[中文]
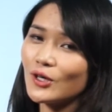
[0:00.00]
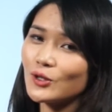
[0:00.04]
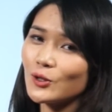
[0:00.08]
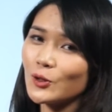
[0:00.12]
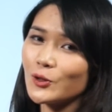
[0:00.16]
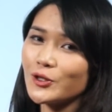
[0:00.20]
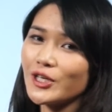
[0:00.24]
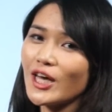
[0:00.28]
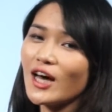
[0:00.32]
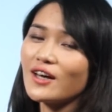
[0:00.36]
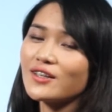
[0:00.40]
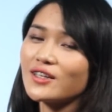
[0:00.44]

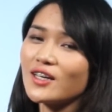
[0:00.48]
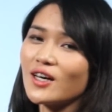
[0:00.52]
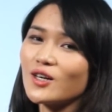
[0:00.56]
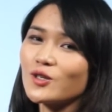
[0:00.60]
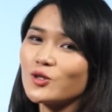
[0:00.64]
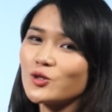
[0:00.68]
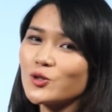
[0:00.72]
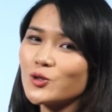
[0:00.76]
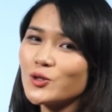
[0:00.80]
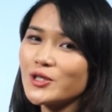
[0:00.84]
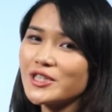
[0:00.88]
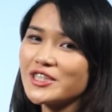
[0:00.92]
同样的，
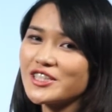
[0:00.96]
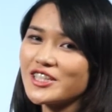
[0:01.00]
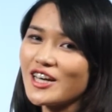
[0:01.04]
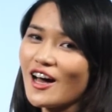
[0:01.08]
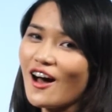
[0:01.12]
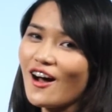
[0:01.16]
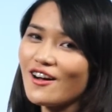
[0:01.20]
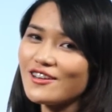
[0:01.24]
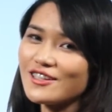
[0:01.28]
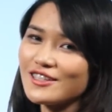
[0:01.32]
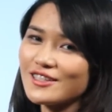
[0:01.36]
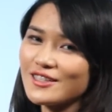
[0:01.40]
顺着
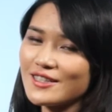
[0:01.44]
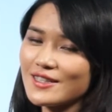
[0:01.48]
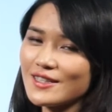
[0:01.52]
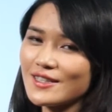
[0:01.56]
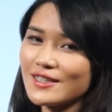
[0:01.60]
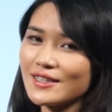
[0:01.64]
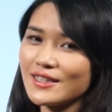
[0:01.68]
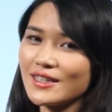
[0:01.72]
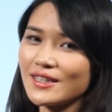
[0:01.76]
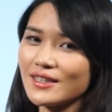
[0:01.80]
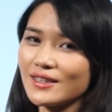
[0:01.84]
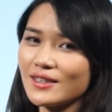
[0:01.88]
二十
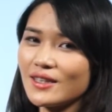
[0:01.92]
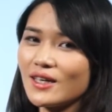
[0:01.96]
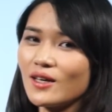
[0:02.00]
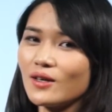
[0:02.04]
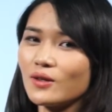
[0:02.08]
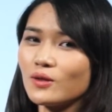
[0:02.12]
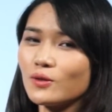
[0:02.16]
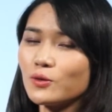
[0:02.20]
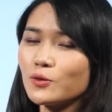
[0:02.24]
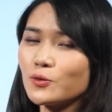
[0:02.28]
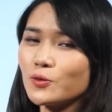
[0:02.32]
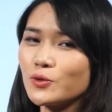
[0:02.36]
四题
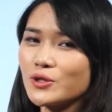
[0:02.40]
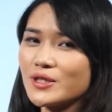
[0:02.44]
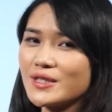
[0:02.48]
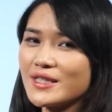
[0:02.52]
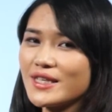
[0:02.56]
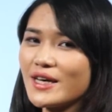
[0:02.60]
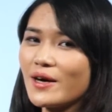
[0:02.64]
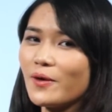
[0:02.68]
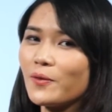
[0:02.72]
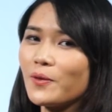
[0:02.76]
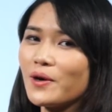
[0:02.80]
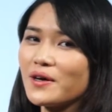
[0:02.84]
的路
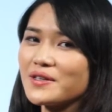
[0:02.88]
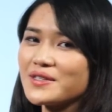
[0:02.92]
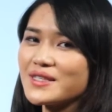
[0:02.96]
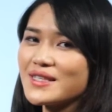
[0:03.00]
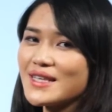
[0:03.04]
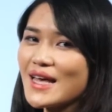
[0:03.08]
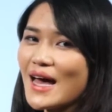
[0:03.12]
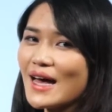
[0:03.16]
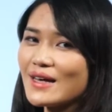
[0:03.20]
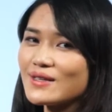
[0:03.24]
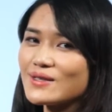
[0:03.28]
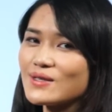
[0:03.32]
线往
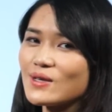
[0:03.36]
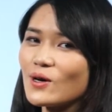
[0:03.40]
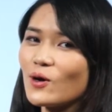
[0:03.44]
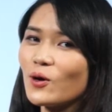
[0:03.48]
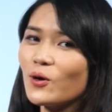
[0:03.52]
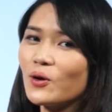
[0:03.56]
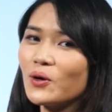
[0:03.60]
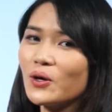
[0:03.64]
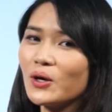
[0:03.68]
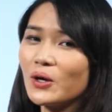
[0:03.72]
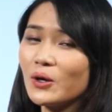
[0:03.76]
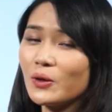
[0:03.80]
下
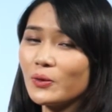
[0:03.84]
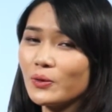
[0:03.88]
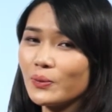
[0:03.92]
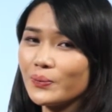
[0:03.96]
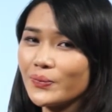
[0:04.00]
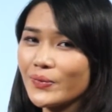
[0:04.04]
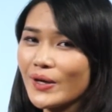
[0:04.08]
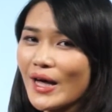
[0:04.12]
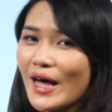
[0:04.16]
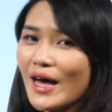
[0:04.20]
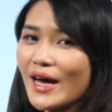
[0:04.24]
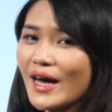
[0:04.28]
走，我
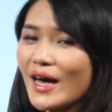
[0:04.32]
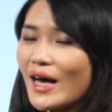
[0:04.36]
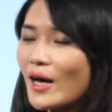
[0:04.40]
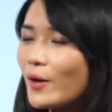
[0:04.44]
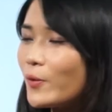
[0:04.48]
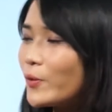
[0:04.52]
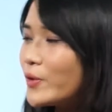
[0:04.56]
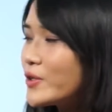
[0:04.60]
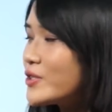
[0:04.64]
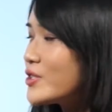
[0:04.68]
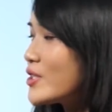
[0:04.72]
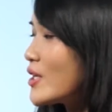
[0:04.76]
们看
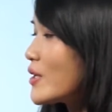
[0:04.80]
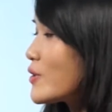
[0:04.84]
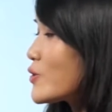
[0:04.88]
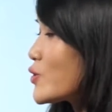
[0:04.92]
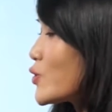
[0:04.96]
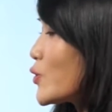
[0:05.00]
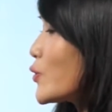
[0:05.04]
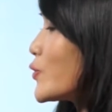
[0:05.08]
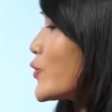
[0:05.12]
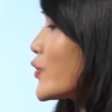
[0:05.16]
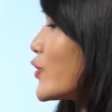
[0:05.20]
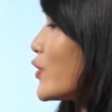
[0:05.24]
看文章
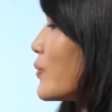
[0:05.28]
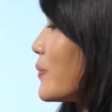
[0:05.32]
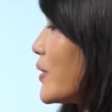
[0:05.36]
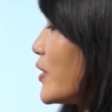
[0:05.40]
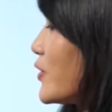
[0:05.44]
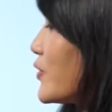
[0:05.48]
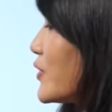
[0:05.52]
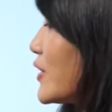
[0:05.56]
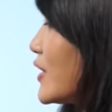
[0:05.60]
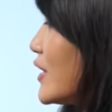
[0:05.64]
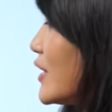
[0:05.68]
中有没有